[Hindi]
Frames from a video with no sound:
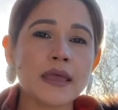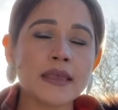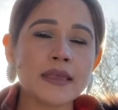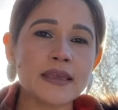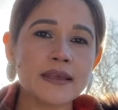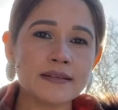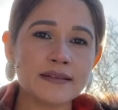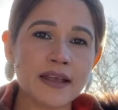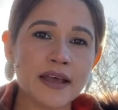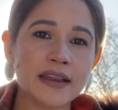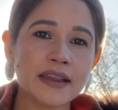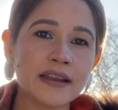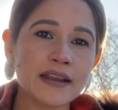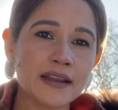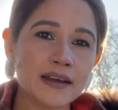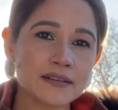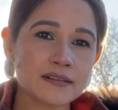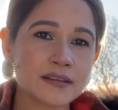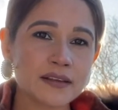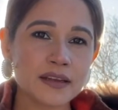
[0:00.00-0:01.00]
ये सारी
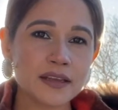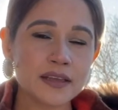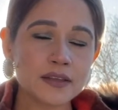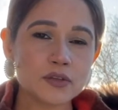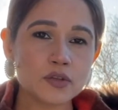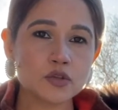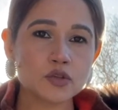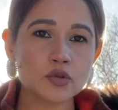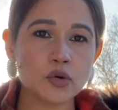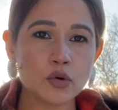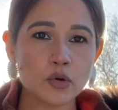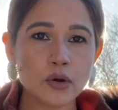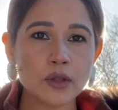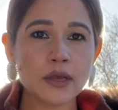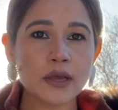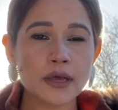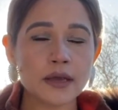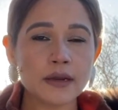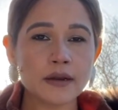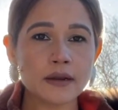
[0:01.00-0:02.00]
लग्जरी
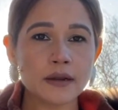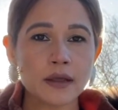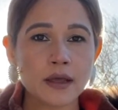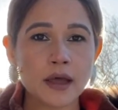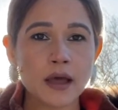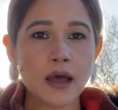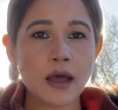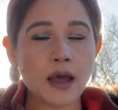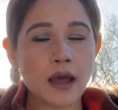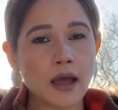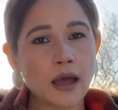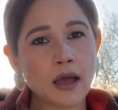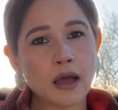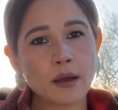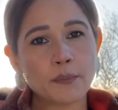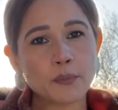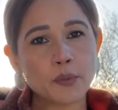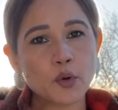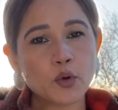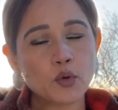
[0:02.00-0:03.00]
छोड़कर
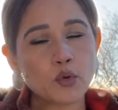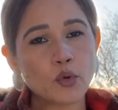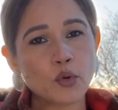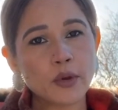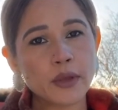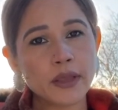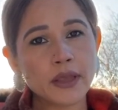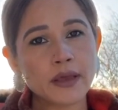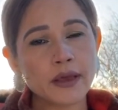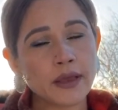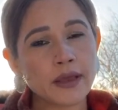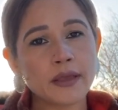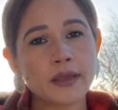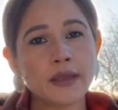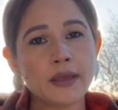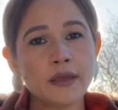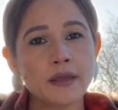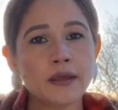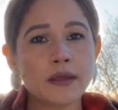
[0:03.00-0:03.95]
आपको कोई कहे